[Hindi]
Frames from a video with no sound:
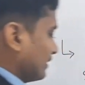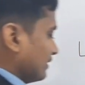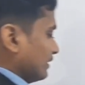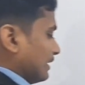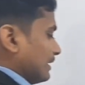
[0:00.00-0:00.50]
है
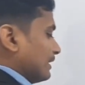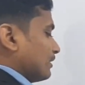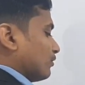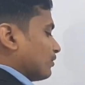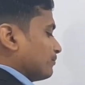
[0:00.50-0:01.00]
ए
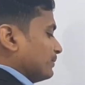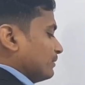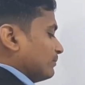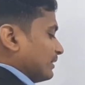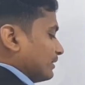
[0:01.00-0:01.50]
और बी
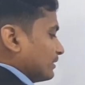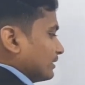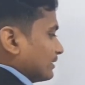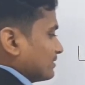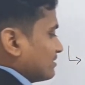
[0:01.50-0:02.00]
में
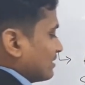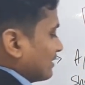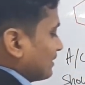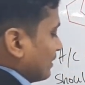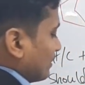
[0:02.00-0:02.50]

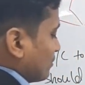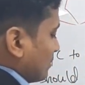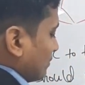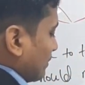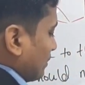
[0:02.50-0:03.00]
ज़्यादा
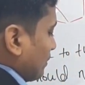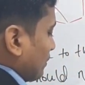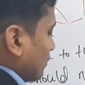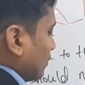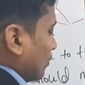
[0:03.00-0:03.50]
स्टेबल
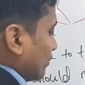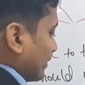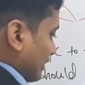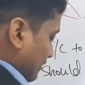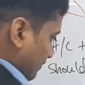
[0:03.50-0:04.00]
कौन
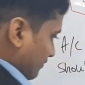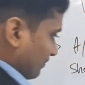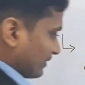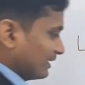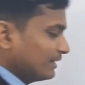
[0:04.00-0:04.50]

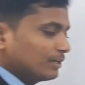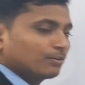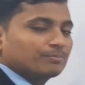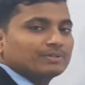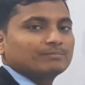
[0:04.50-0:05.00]
है ए
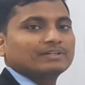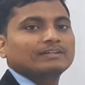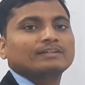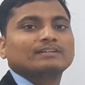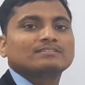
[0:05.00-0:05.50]
और बी में
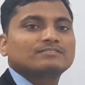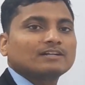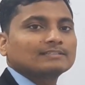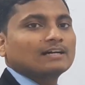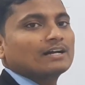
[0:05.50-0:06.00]

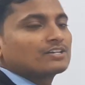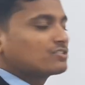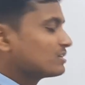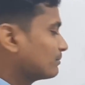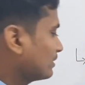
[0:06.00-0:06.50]
ज़्यादा
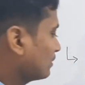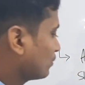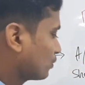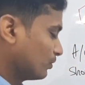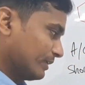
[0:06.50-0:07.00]
स्टेबल
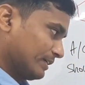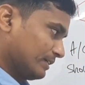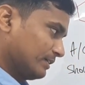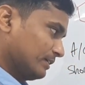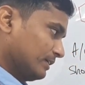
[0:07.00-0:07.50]
कौन है
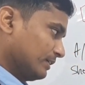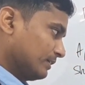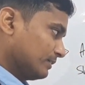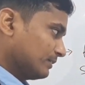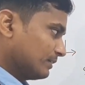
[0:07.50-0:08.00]

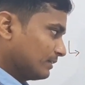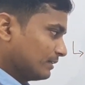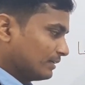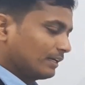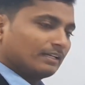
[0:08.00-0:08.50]

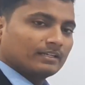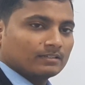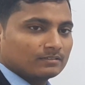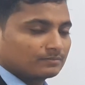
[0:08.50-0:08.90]
क्लियर